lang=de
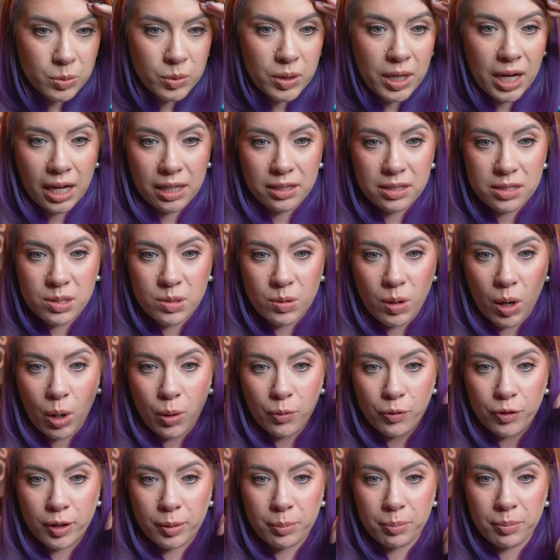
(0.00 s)
du? Kannst du
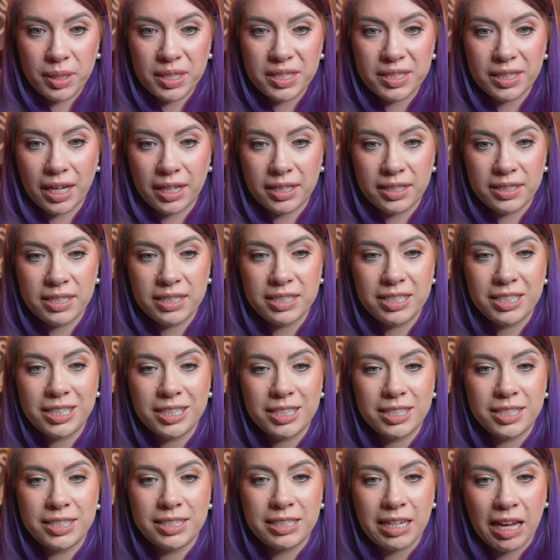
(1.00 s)
aufhören, mich an dich
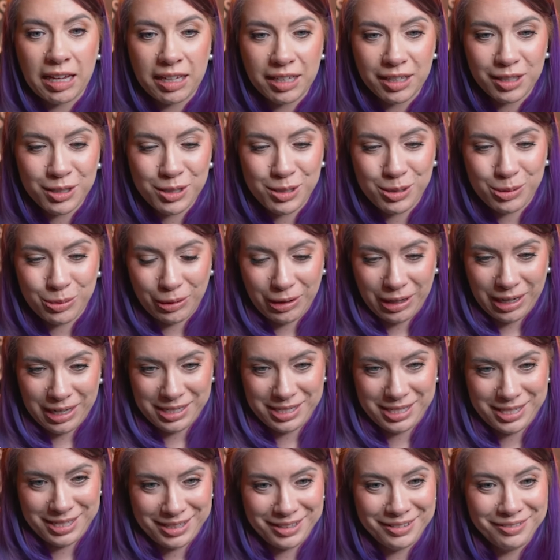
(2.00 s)
denken zu
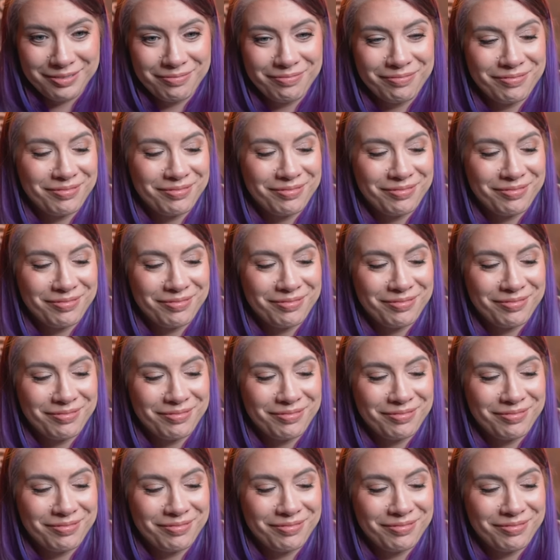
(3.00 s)
lassen?